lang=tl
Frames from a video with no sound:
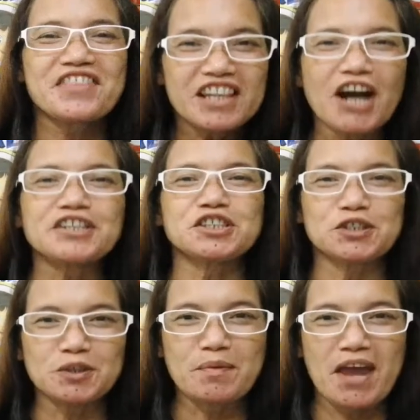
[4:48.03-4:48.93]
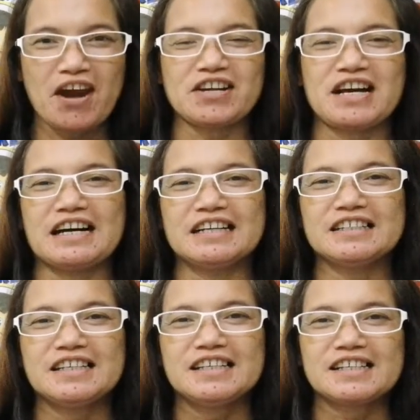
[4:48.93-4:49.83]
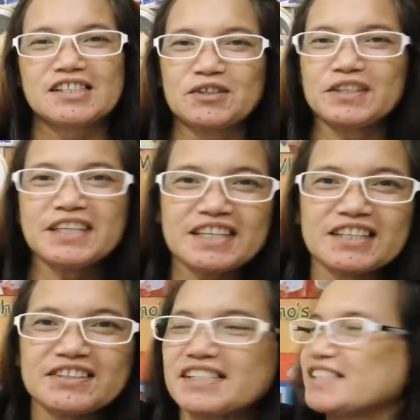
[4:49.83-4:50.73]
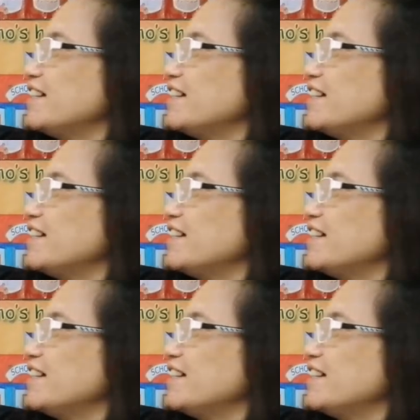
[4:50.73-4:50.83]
the large group area. So, here is